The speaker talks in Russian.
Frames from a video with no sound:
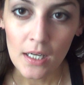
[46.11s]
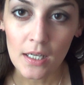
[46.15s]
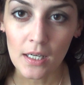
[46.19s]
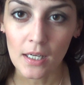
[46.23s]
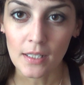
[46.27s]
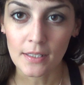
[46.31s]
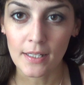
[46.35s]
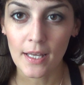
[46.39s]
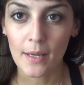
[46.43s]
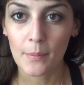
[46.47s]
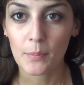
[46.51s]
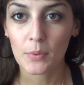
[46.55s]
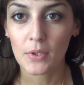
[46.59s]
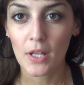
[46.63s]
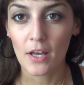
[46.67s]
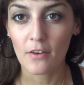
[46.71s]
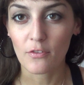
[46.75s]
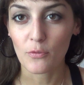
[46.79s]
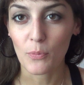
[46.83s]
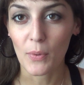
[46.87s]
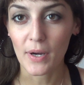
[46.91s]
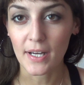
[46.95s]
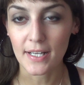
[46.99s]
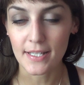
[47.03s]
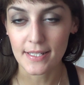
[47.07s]
Когда я была
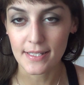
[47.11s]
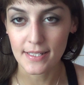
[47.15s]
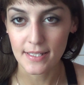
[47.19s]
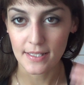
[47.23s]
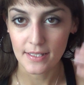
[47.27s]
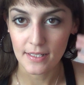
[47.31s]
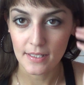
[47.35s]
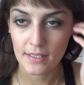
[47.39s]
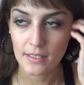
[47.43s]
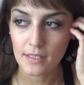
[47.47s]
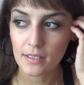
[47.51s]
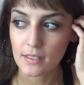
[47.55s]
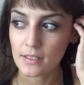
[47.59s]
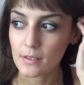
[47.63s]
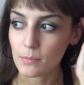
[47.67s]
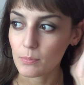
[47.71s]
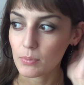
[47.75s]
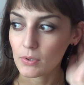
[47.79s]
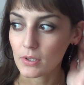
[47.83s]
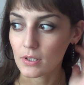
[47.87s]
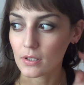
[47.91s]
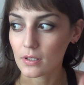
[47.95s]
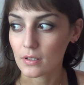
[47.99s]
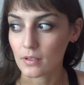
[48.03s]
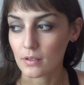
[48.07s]
в магазине, это
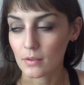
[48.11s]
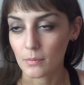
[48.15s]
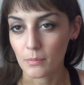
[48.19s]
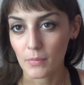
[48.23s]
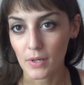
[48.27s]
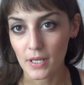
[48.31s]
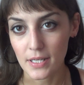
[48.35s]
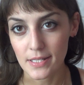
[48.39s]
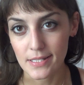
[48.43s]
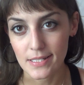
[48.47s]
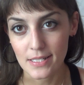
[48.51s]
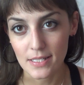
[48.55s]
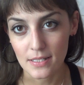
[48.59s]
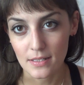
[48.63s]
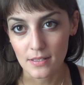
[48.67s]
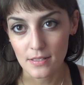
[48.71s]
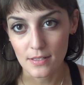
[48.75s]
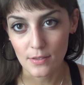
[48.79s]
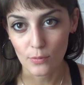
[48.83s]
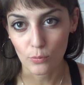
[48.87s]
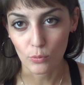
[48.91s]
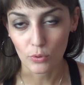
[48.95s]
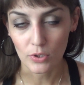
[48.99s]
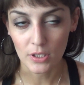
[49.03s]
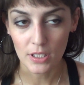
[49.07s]
был магазин
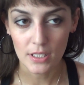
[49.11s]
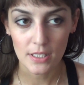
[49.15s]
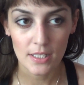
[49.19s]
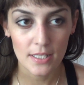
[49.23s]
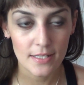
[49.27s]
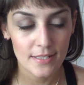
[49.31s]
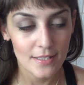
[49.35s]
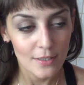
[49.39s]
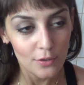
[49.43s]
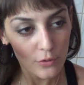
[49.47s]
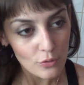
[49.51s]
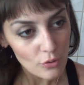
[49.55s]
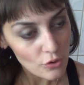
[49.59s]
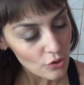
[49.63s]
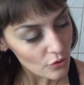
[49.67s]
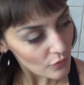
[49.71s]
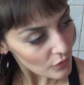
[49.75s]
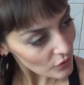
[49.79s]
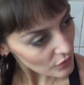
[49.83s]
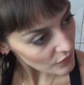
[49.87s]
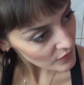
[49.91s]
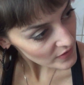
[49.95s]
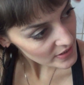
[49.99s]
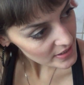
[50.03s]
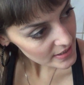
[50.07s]
Диона для тех, кто
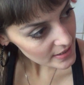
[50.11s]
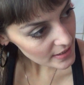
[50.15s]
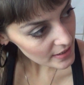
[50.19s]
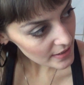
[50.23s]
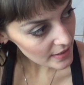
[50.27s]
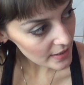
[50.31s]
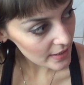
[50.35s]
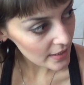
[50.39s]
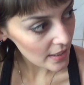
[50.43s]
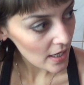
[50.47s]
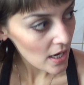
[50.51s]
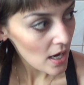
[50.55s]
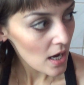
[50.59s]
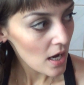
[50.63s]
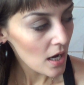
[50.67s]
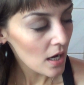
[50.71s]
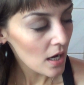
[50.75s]
живет в Астане,